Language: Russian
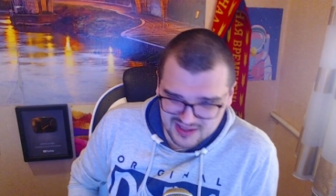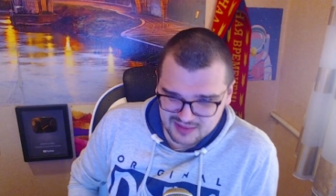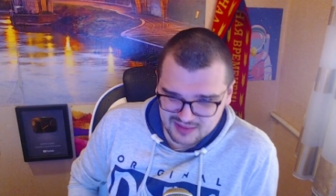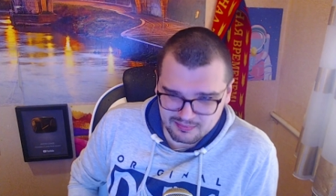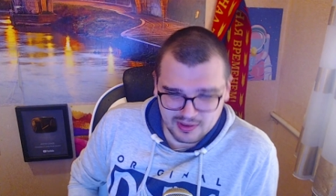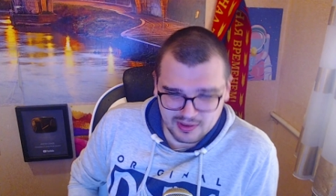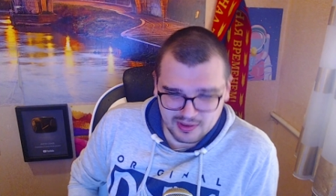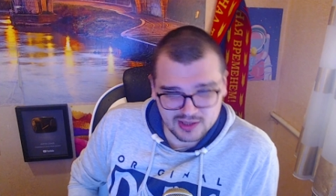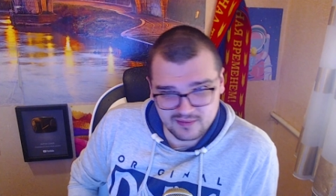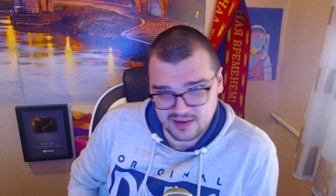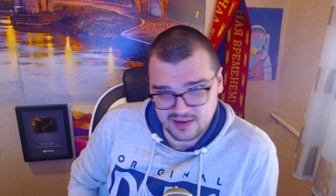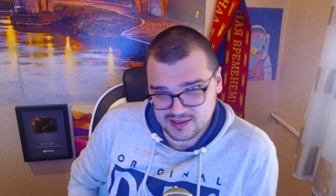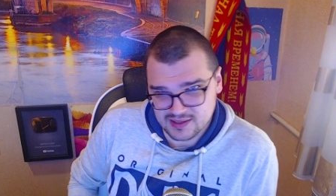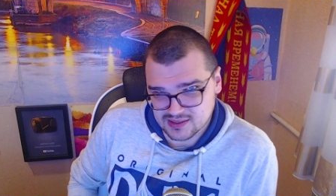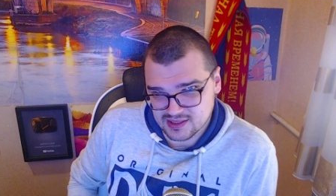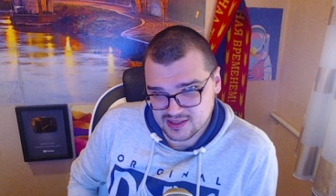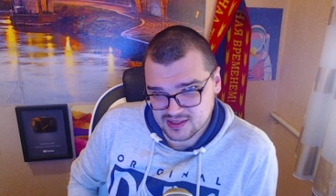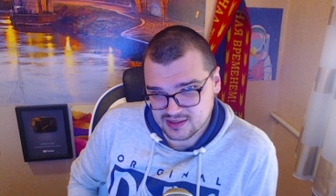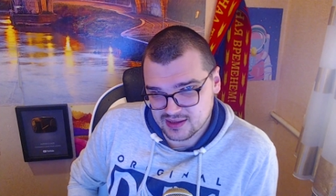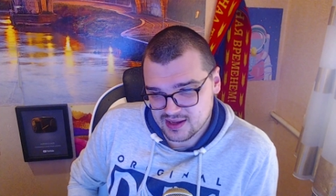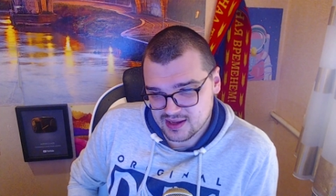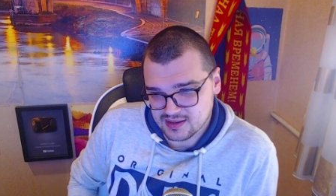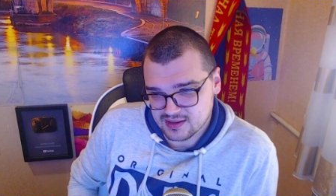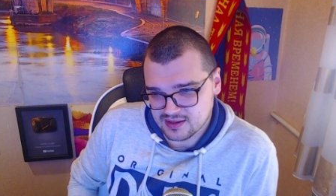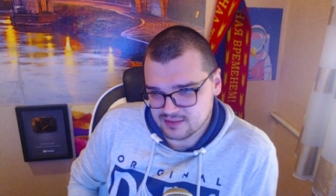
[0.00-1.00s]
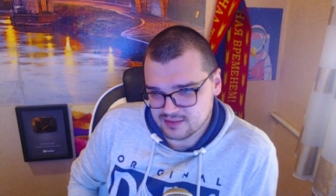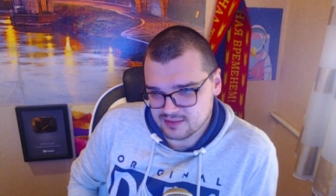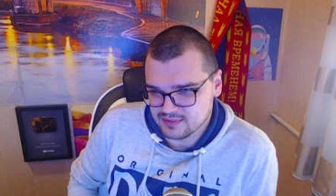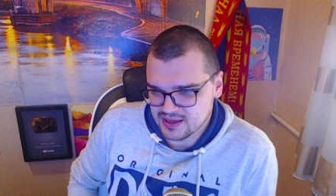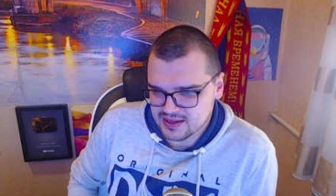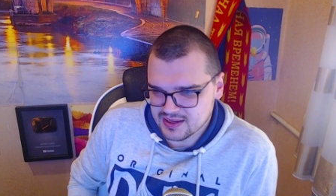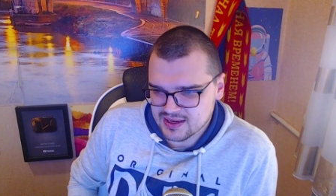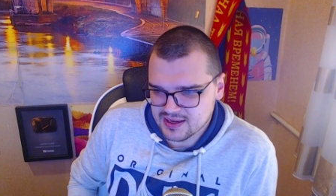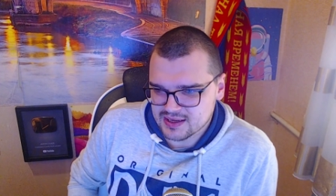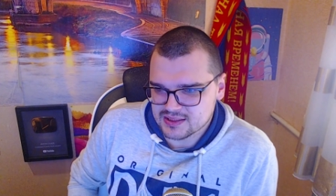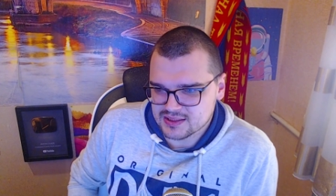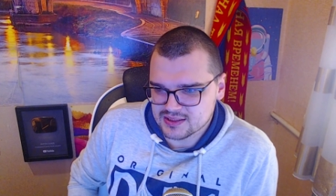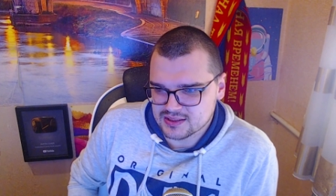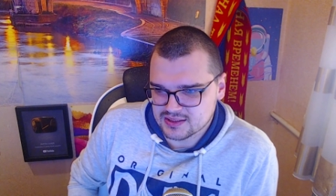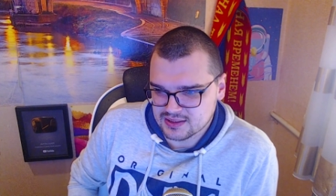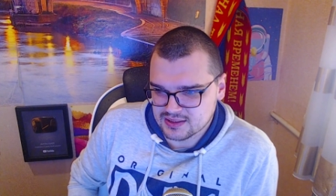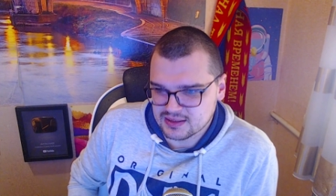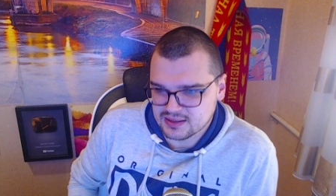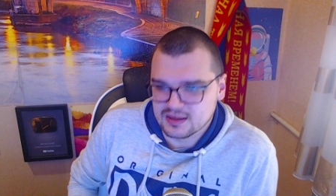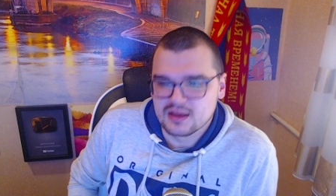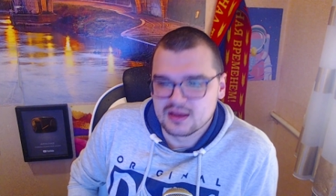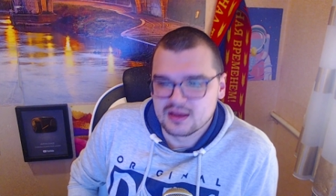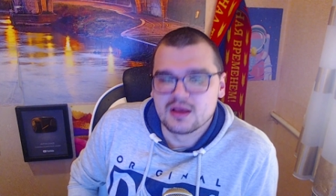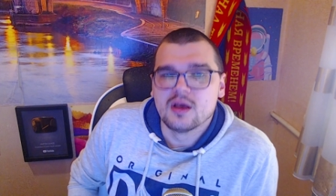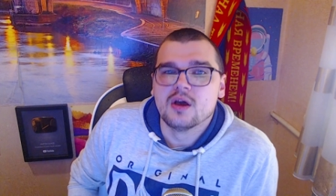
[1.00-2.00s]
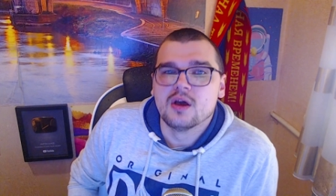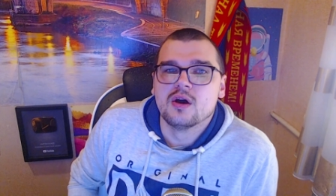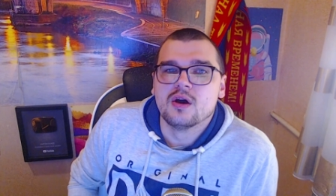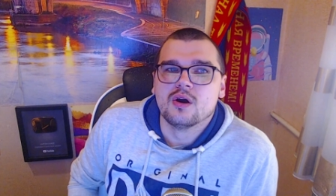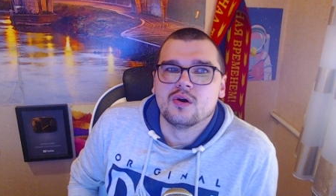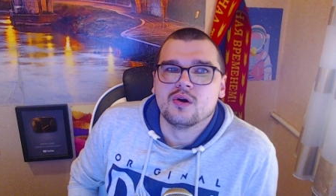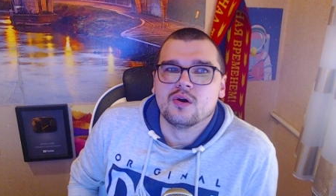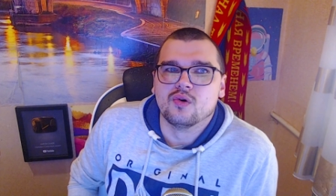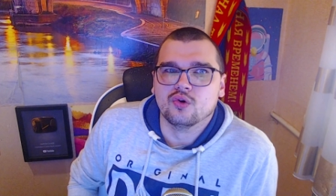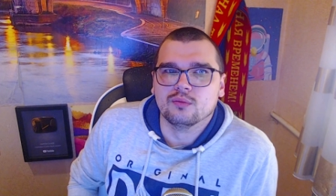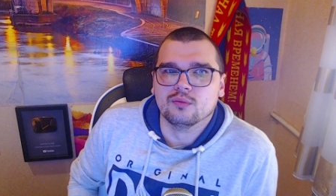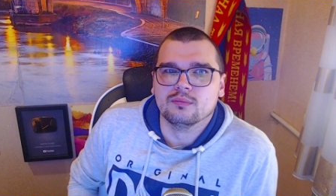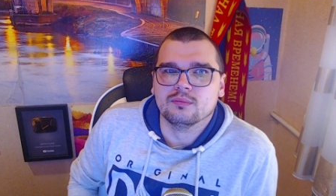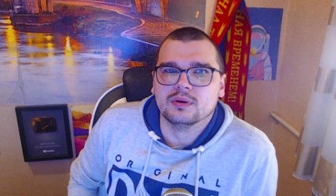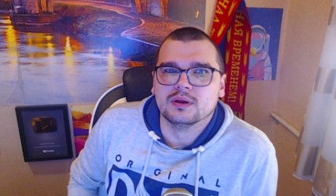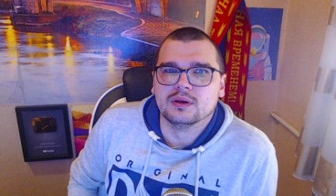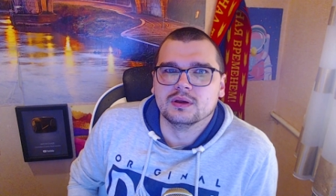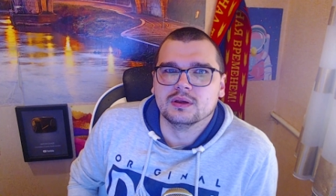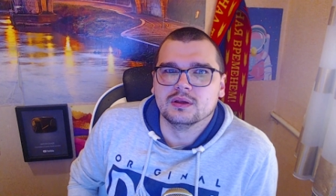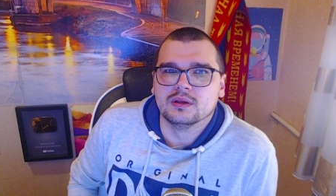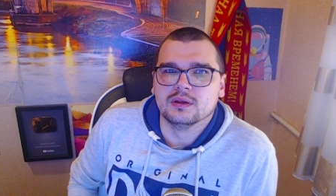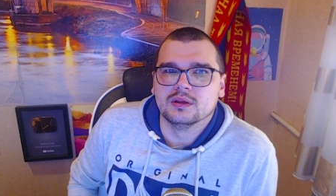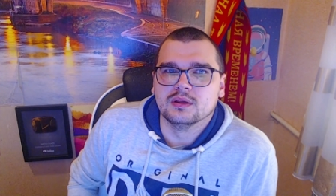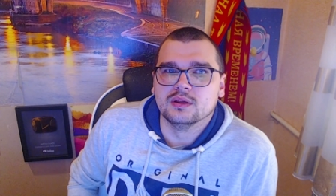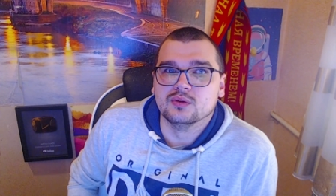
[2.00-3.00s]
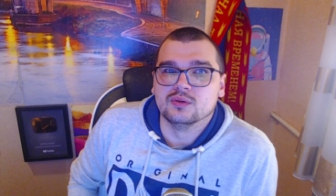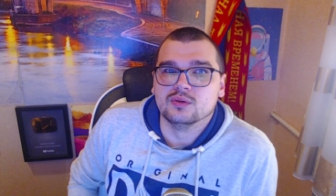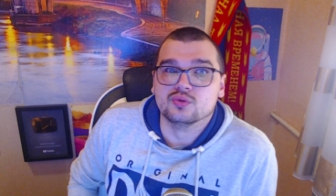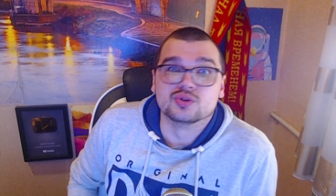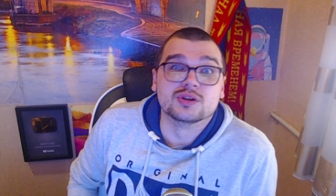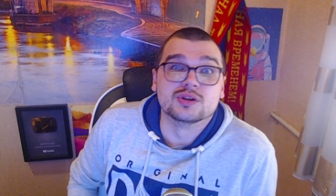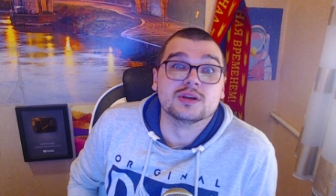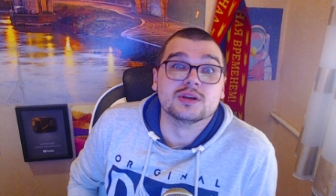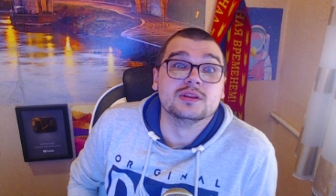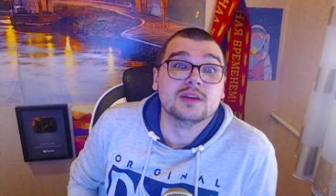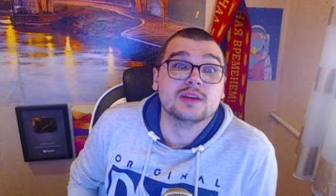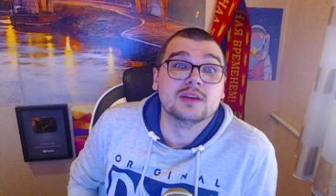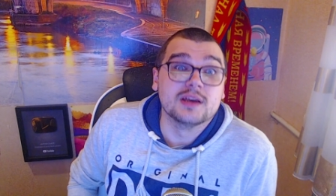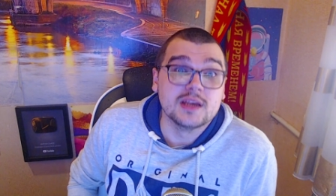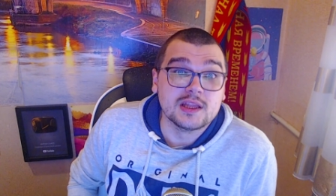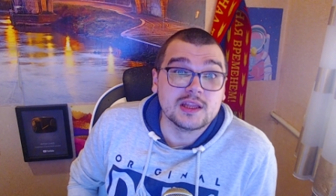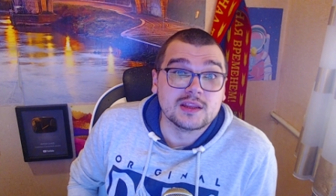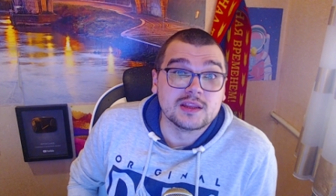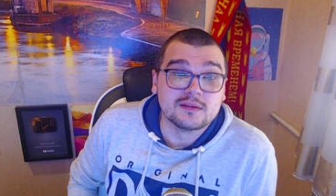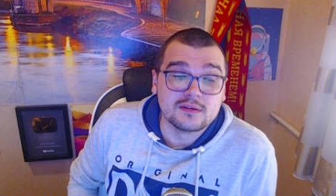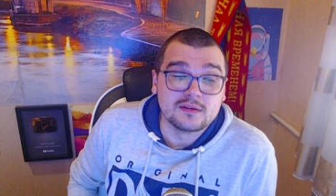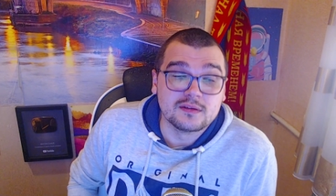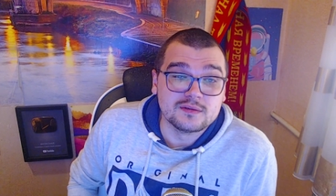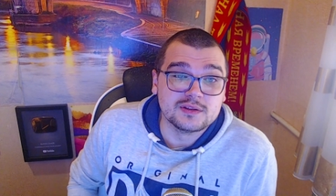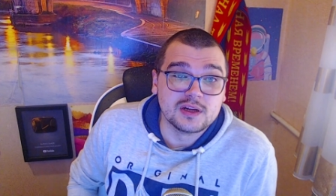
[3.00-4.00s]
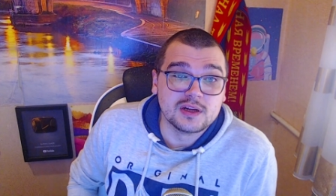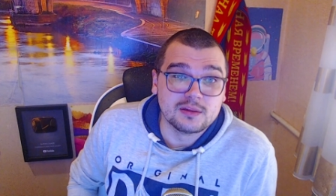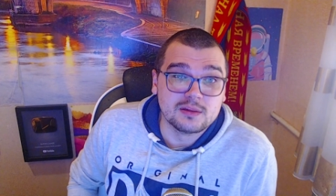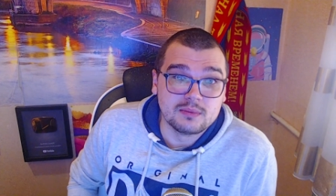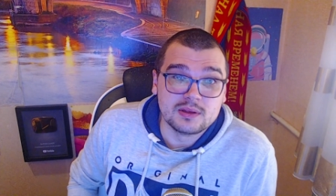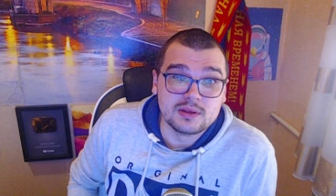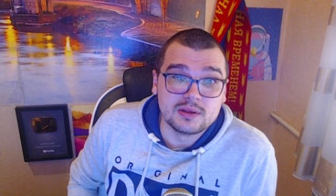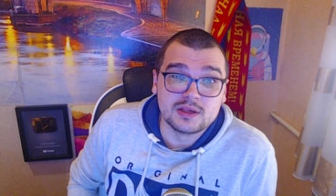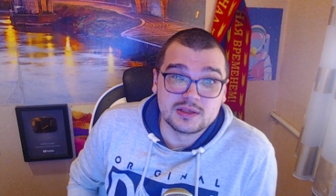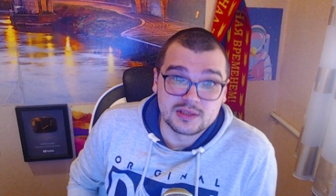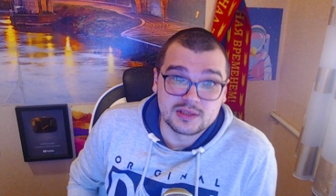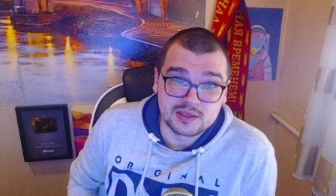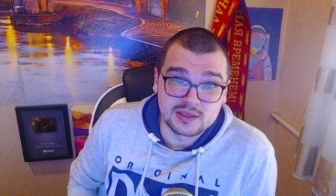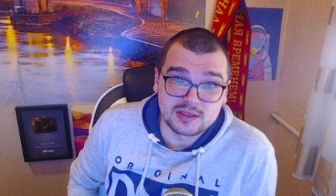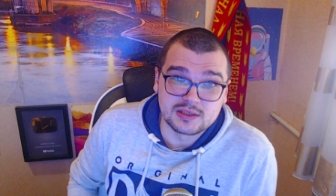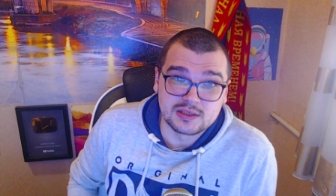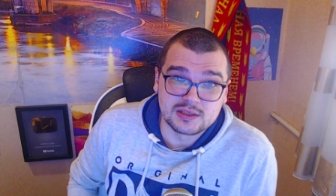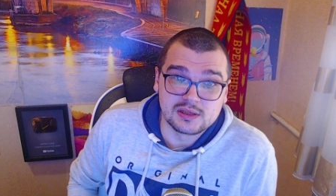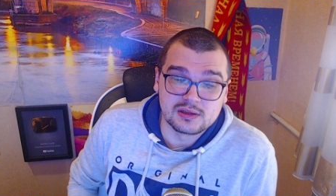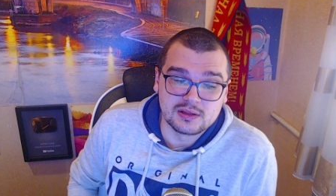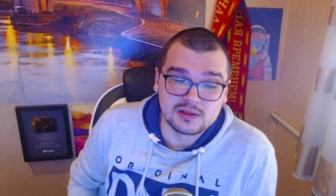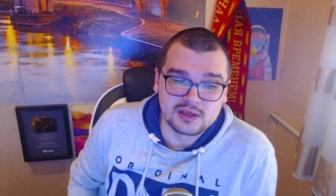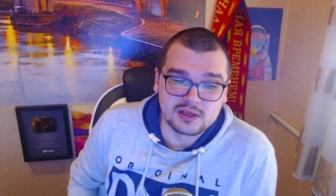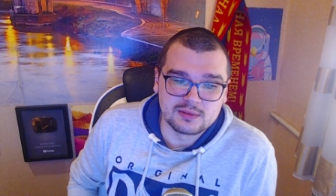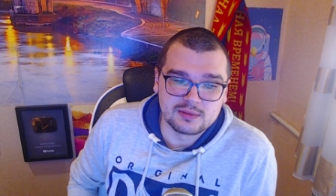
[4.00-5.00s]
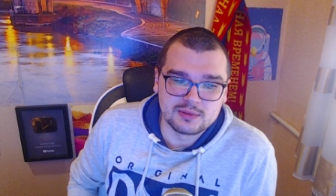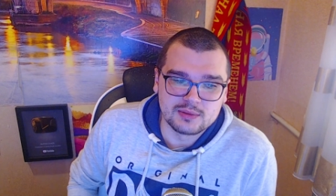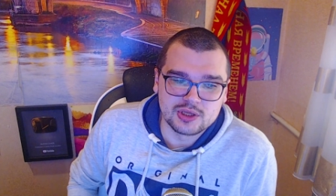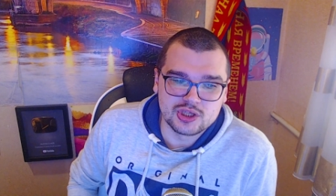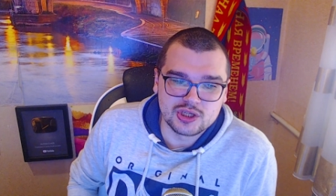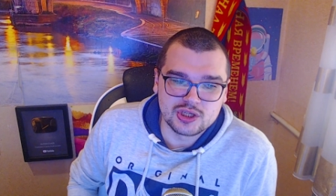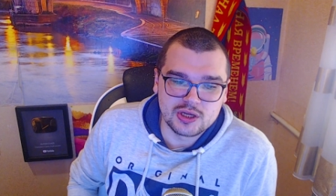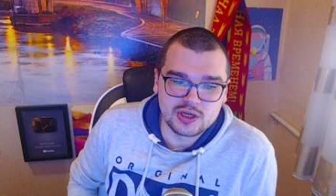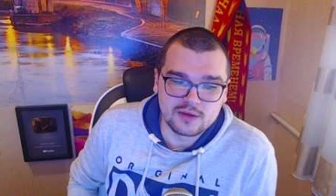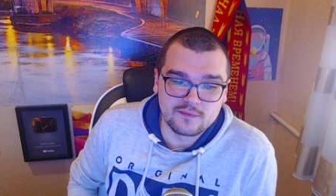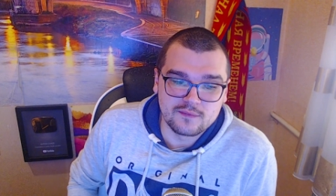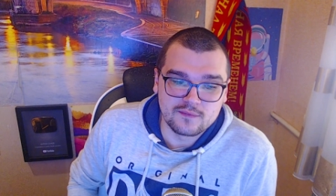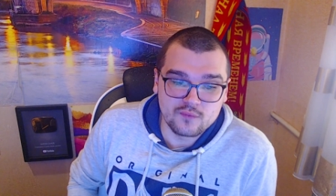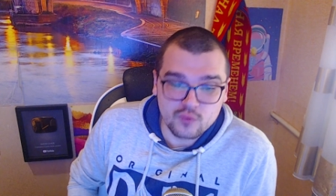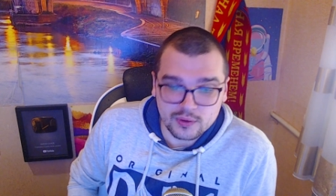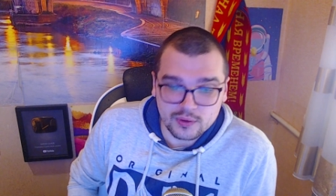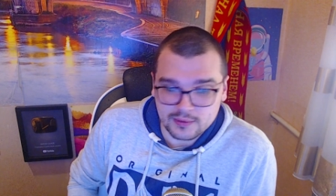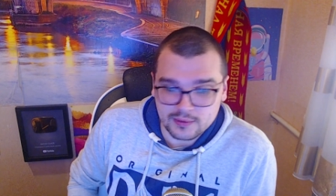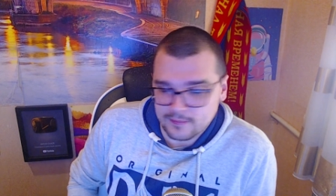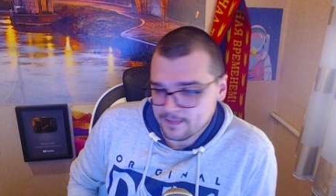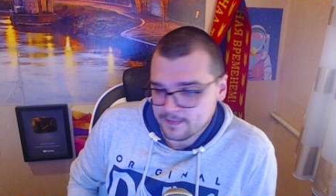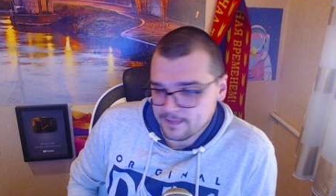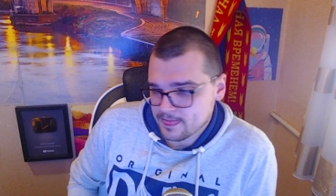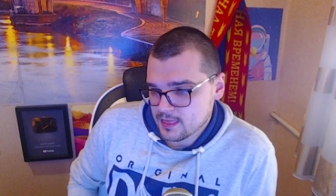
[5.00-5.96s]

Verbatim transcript: подвязки найти, мне кажется, он бы и уже и до этого взял бы несколько золотых мячей, вот,